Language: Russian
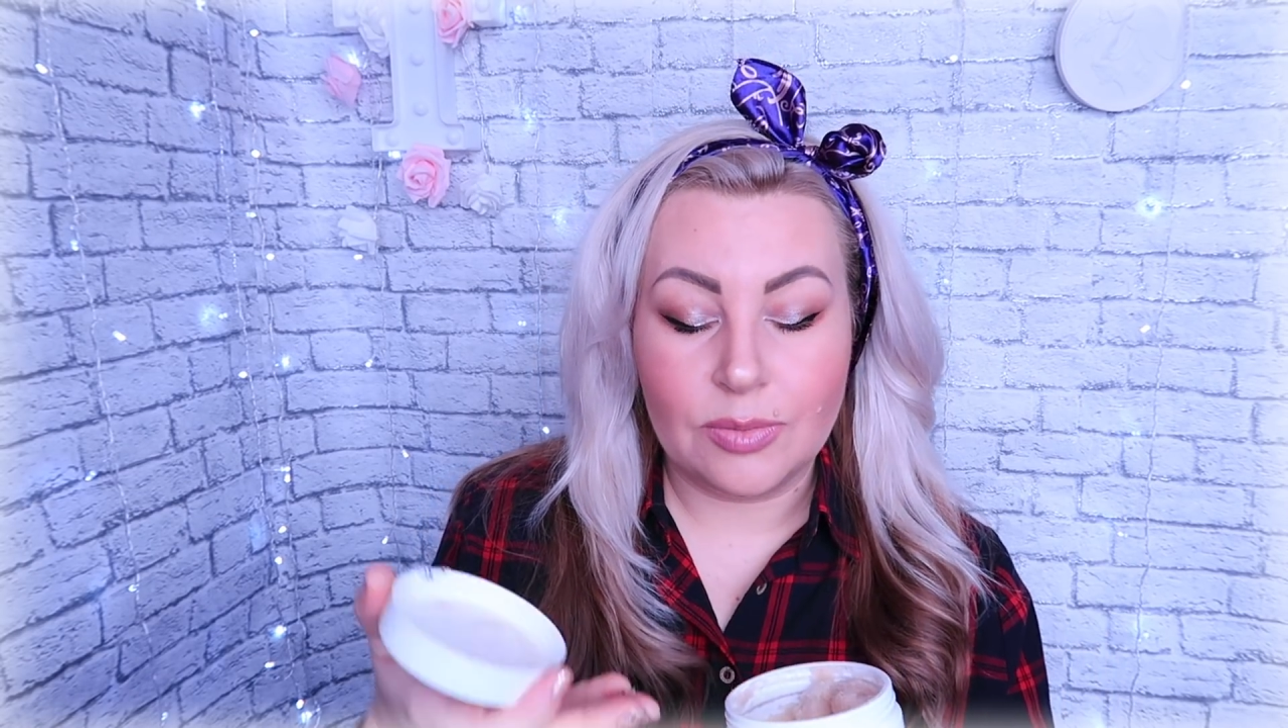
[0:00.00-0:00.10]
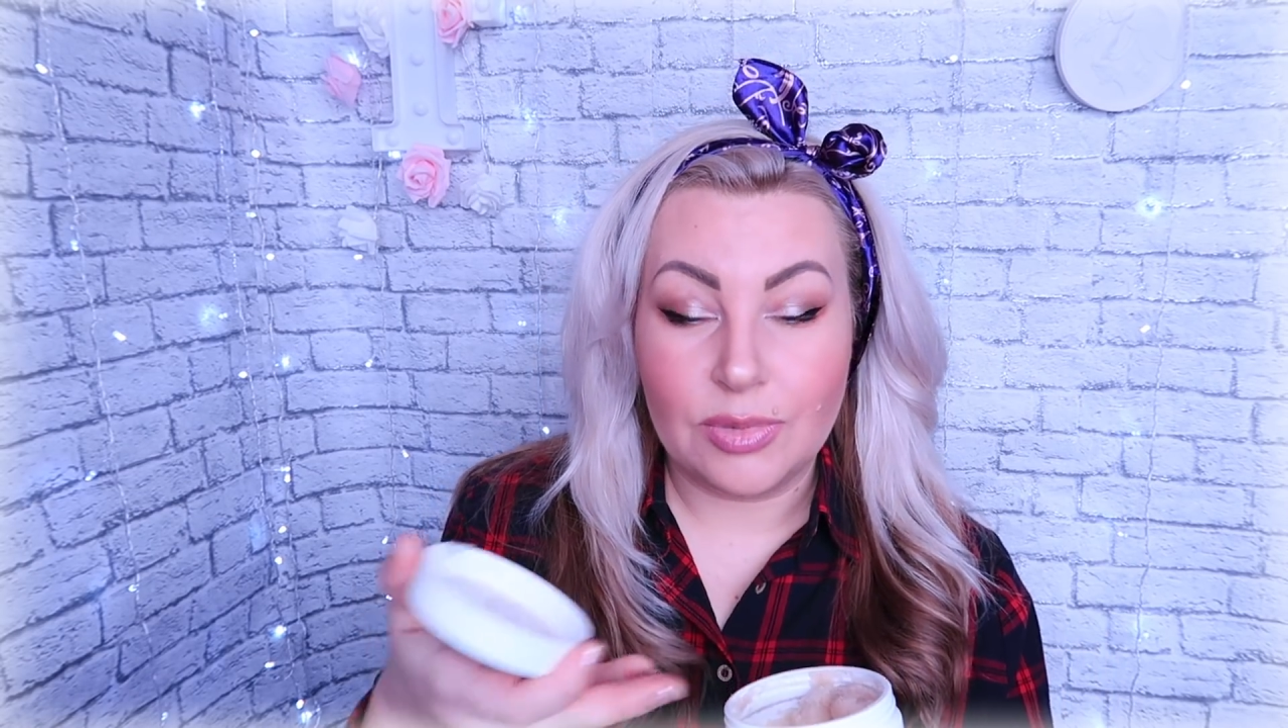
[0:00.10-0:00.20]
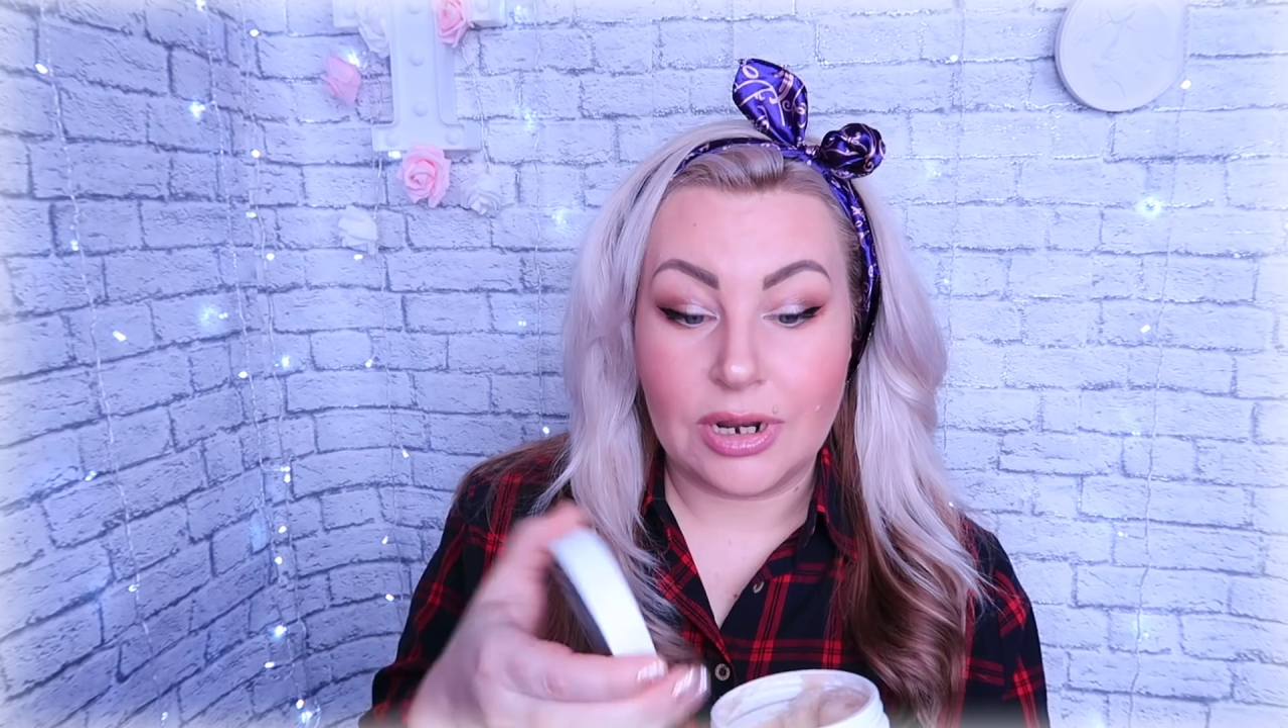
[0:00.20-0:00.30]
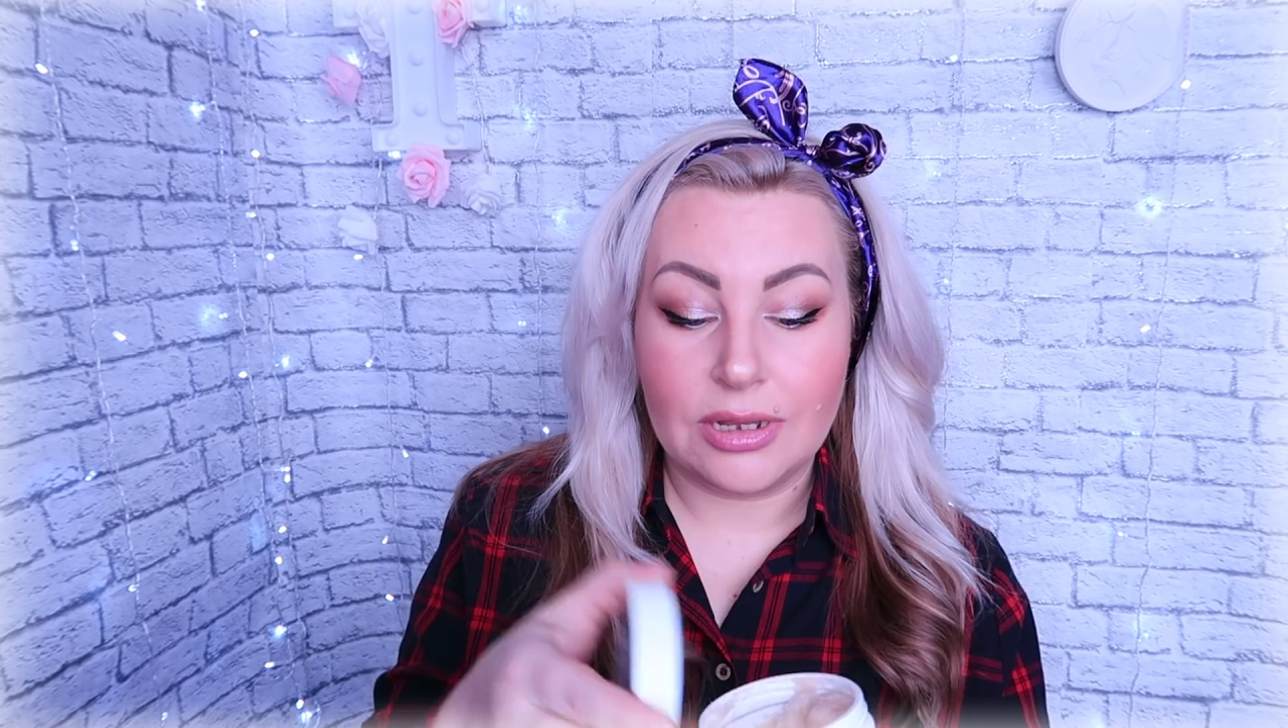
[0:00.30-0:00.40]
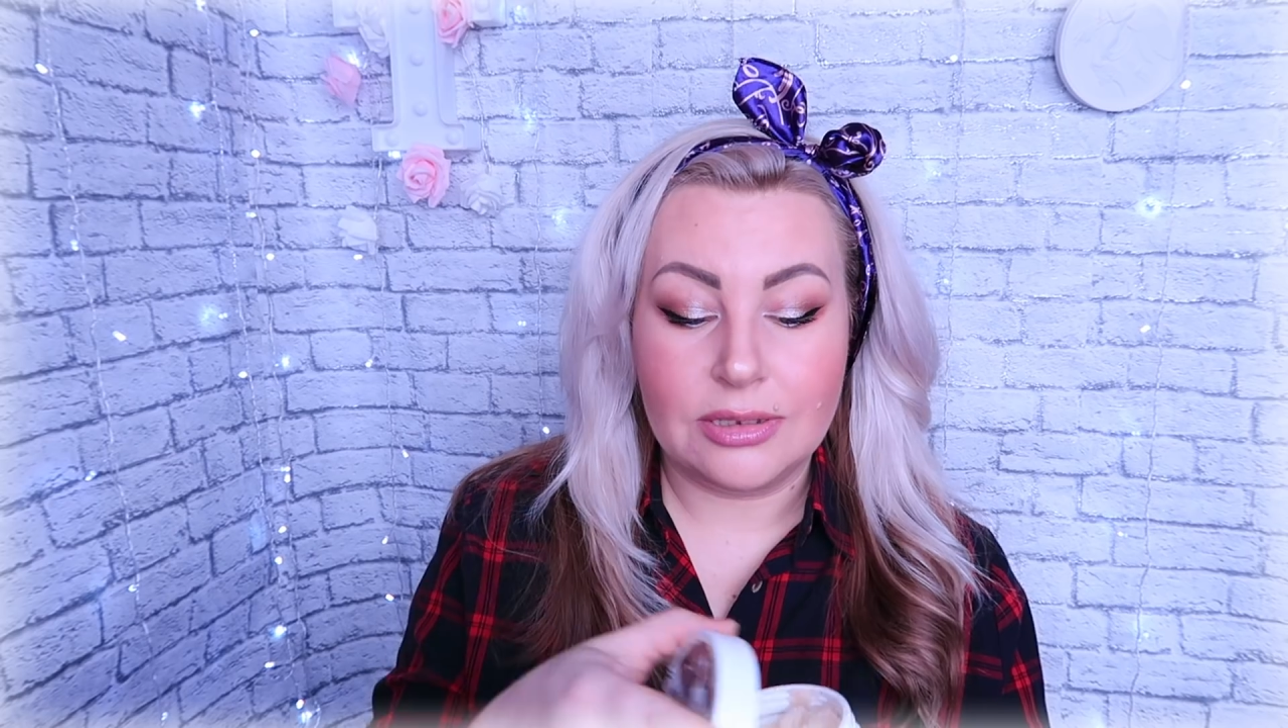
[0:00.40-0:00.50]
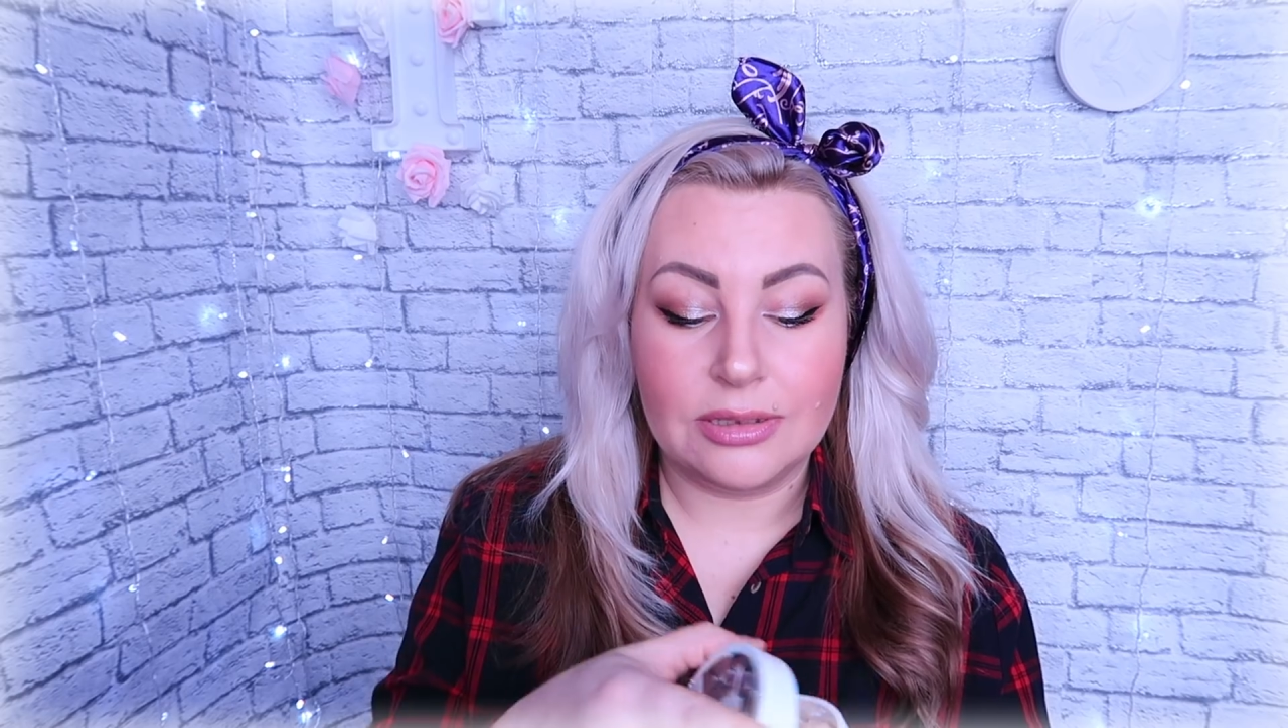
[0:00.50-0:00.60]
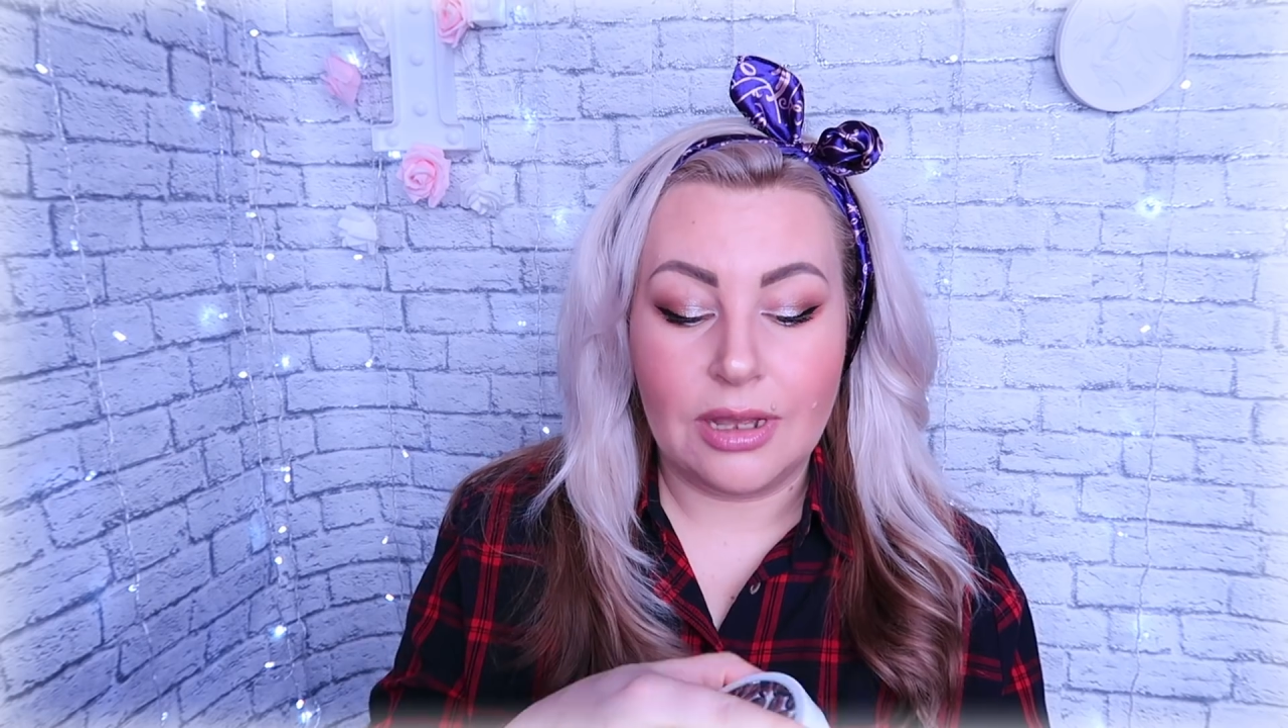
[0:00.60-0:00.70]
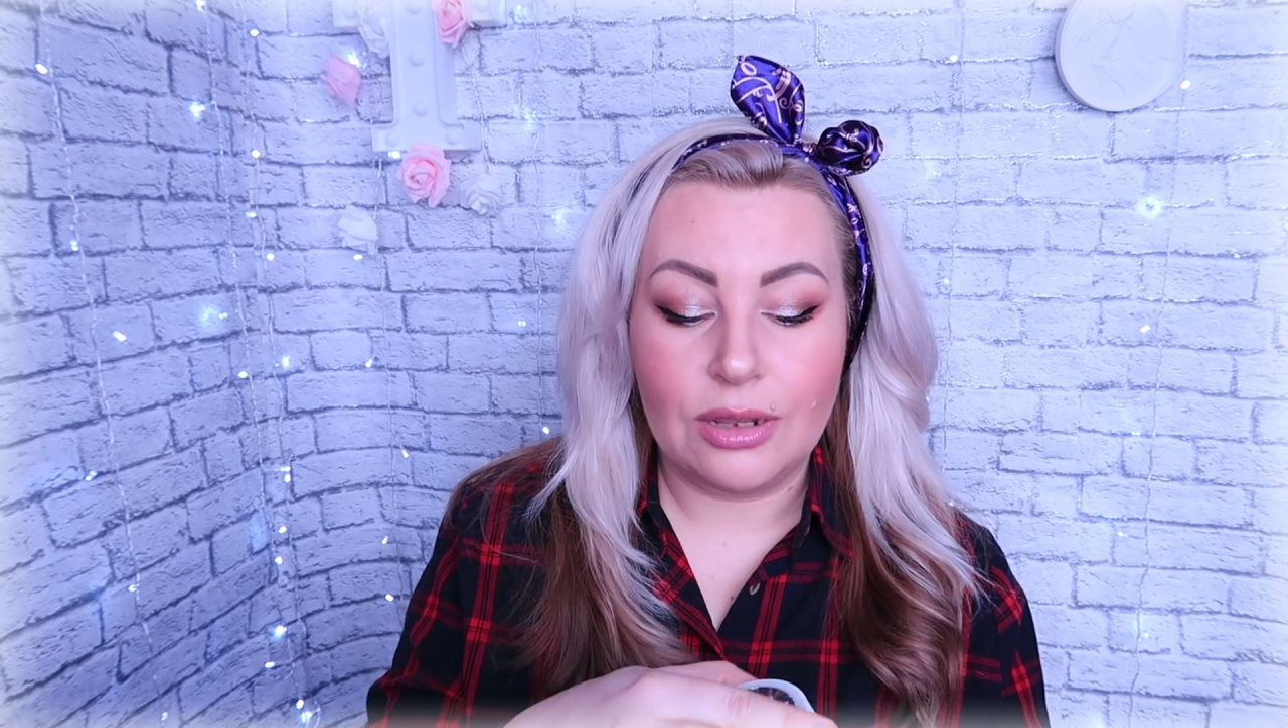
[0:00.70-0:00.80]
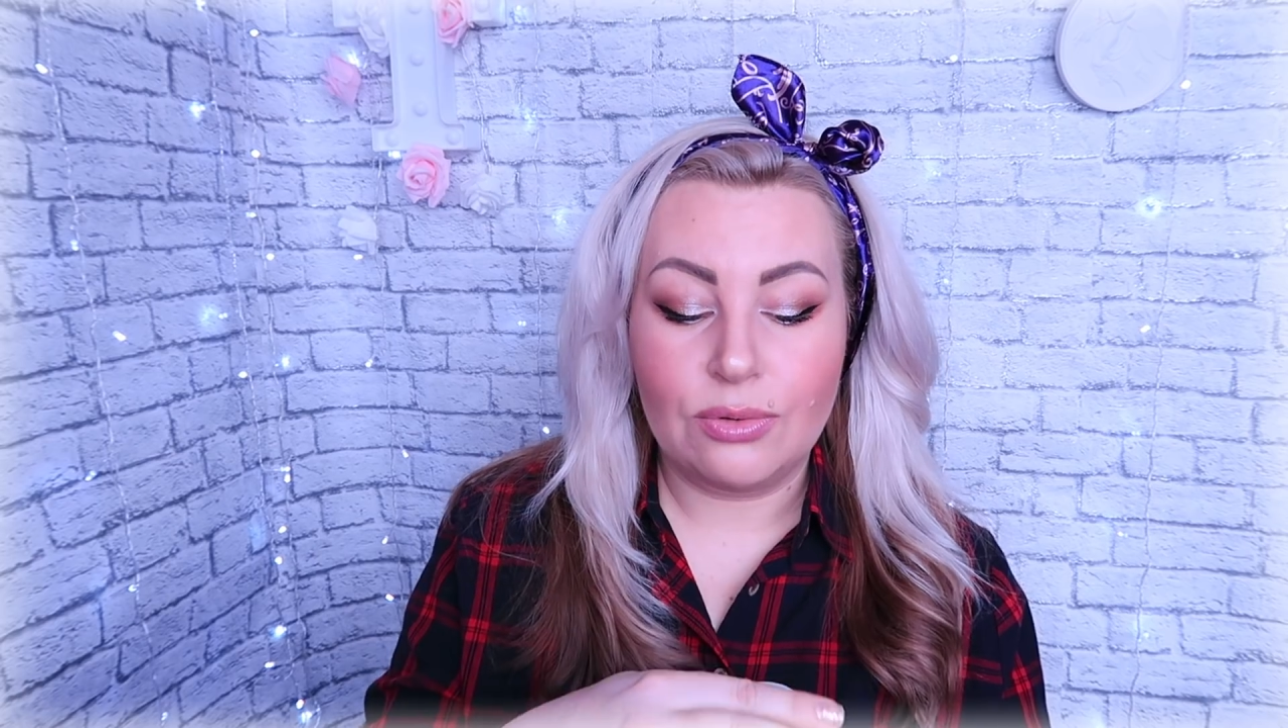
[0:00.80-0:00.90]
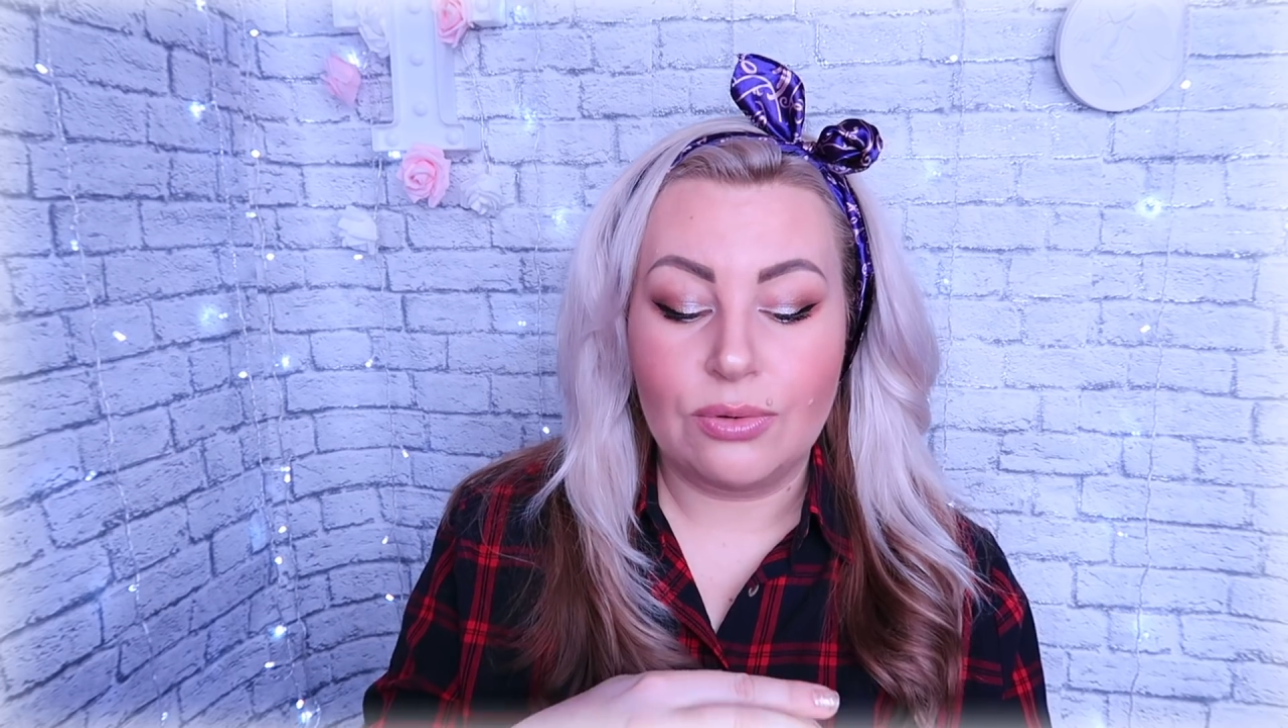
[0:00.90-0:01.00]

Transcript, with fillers: набираете на